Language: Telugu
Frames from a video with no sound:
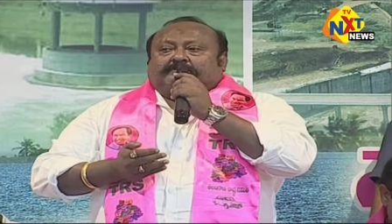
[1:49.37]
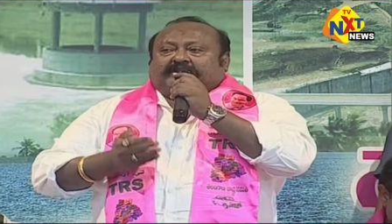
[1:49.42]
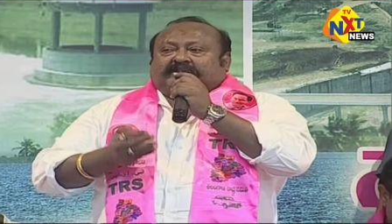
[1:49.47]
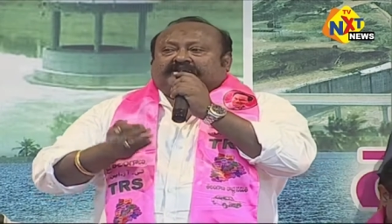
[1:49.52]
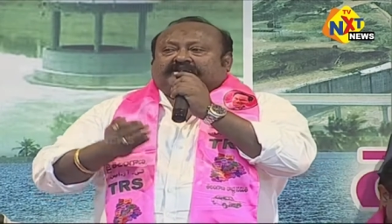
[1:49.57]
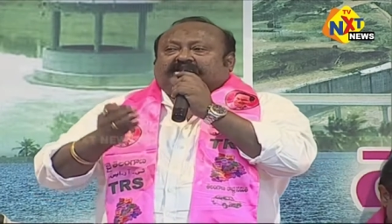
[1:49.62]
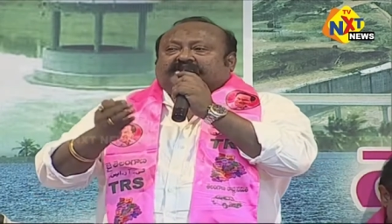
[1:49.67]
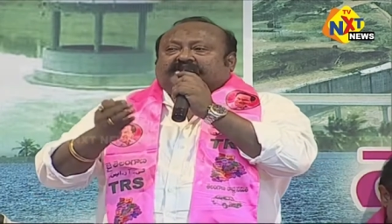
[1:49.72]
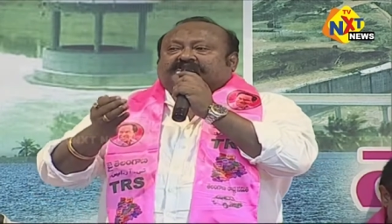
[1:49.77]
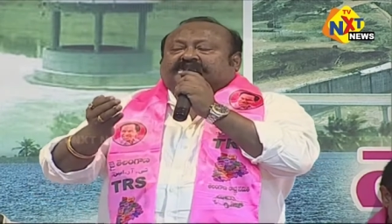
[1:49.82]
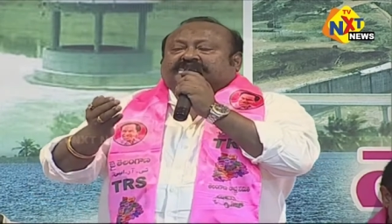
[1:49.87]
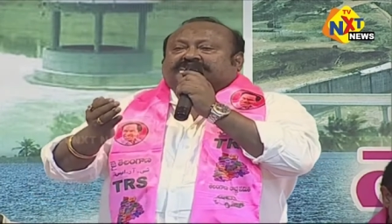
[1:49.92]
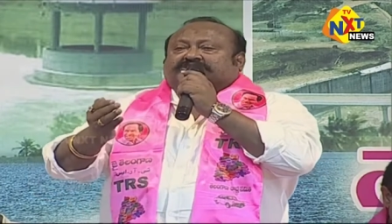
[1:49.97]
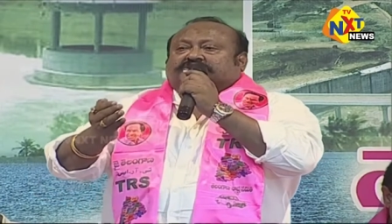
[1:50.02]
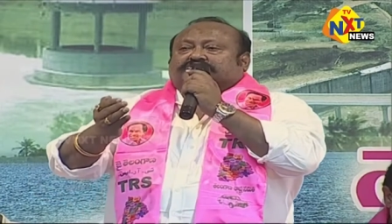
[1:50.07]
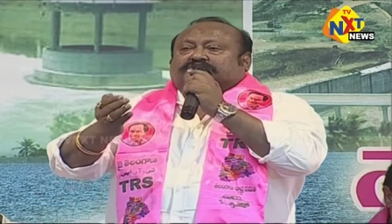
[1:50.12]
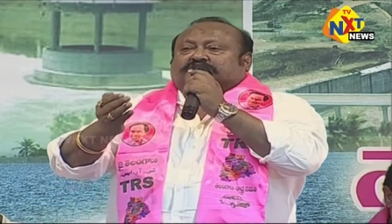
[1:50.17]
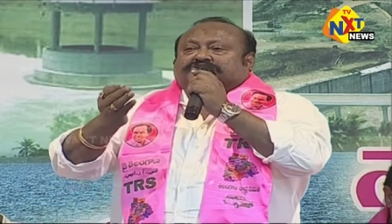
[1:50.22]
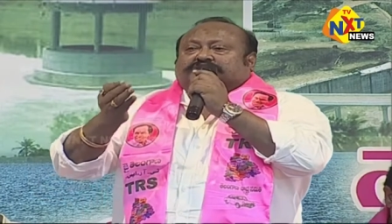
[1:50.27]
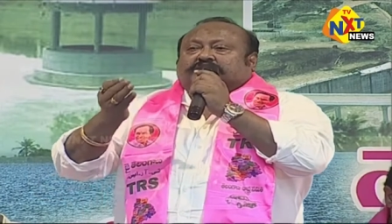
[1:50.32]
ప్రజలందరూ
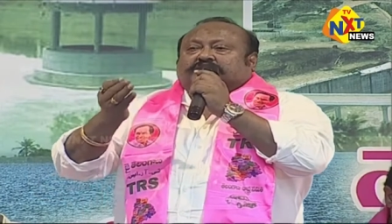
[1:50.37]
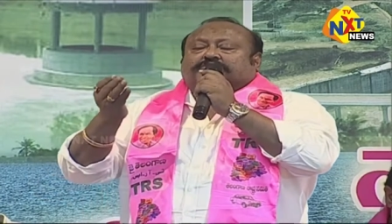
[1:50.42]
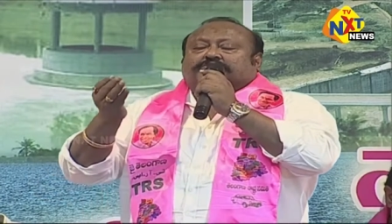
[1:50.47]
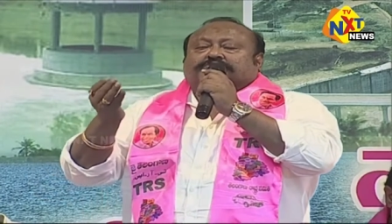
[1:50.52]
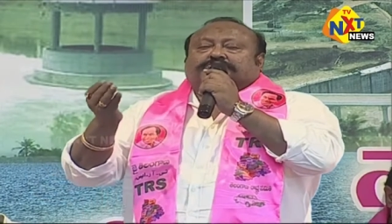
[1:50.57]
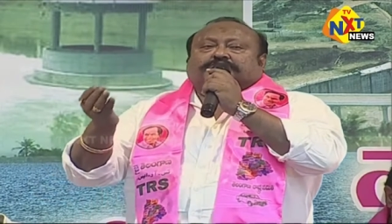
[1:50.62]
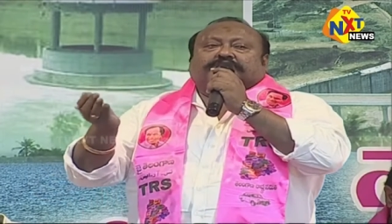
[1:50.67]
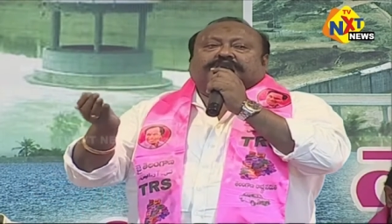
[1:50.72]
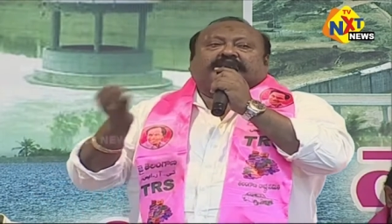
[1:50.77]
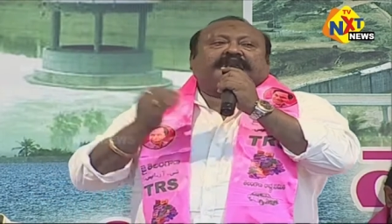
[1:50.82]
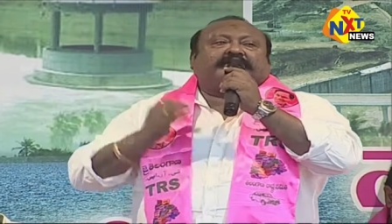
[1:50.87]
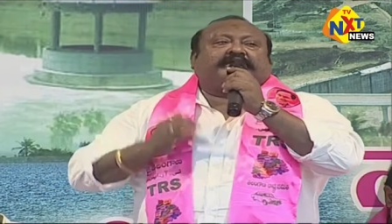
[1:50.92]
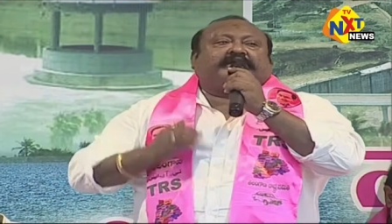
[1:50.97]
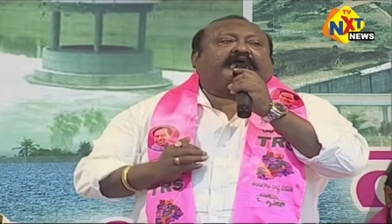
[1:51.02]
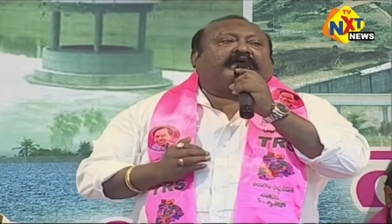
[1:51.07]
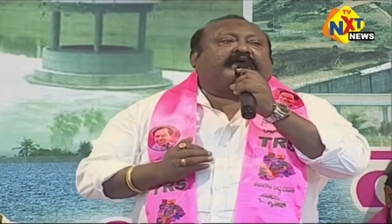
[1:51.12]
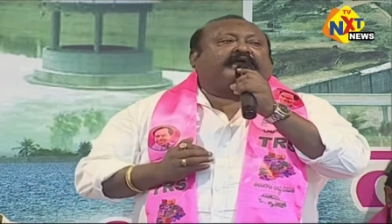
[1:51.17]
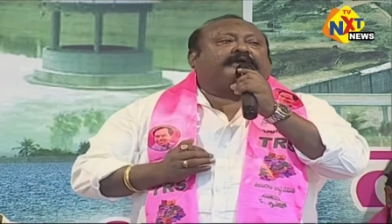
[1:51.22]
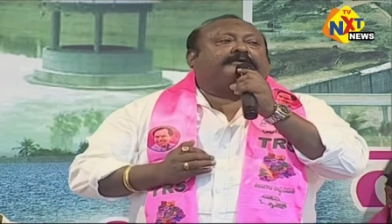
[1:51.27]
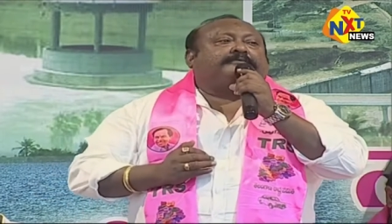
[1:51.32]
సంతోషంగా
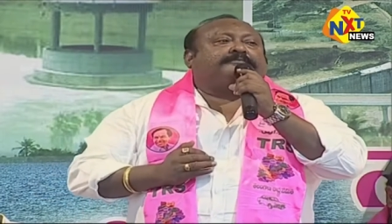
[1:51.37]
ఉంటున్నారంటే